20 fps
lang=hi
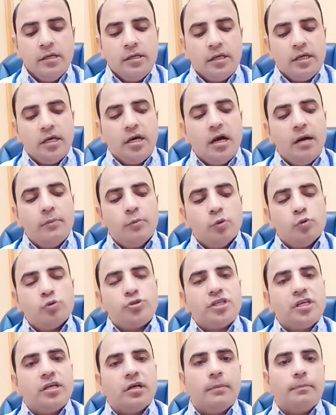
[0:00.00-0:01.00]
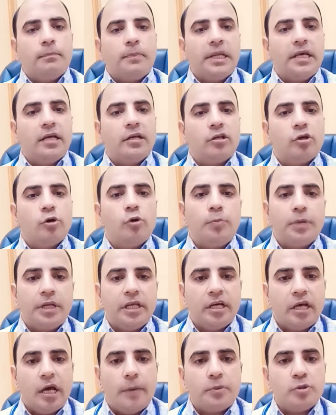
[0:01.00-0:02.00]
कि हम उसी कंप्लेन के ऊपर
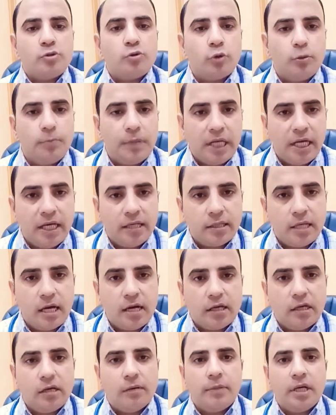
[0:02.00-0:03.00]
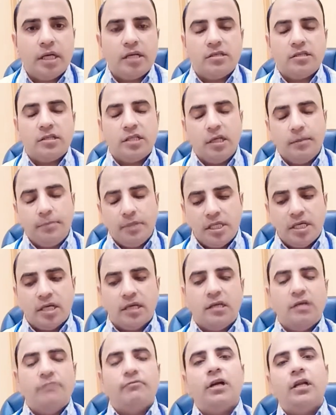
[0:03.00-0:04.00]
एक एपिसोड बनाएं ताकि हमारे जितने भी
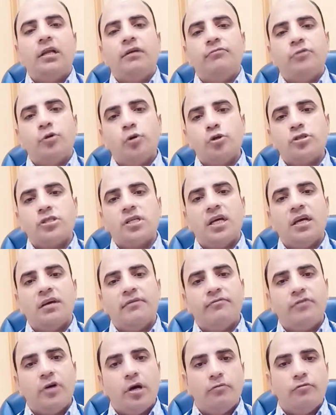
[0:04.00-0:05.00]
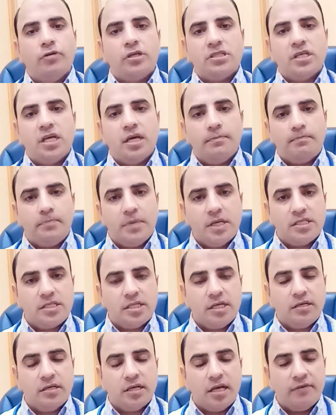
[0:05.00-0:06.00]
देखने वाले व्यूअर्स हैं फॉलोअर्स हैं
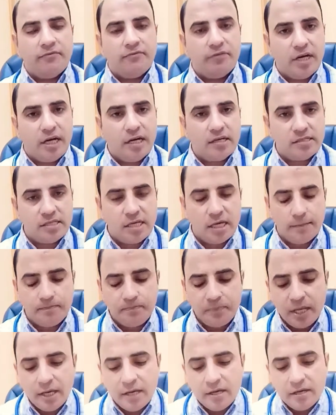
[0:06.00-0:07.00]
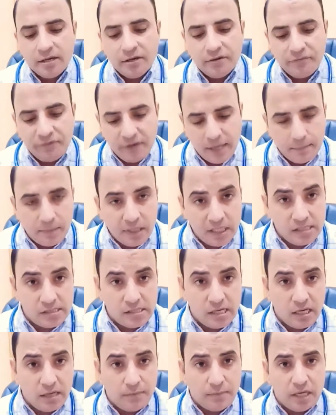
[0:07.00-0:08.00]
पेशेंट हैं फ्रेंड्स हैं
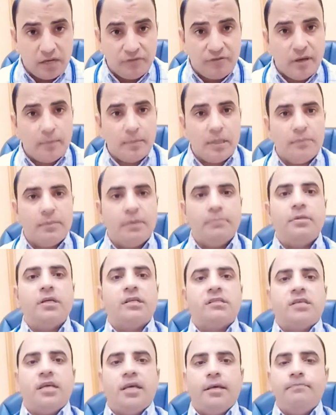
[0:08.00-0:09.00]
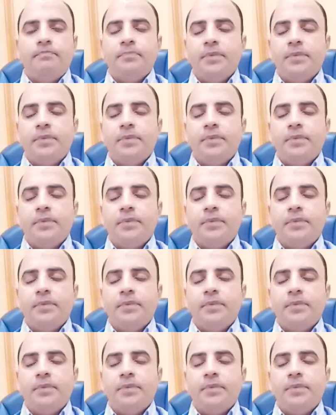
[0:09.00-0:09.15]
फैमिलीज़ हैं हमारे फैमिली मेम्बर्स हैं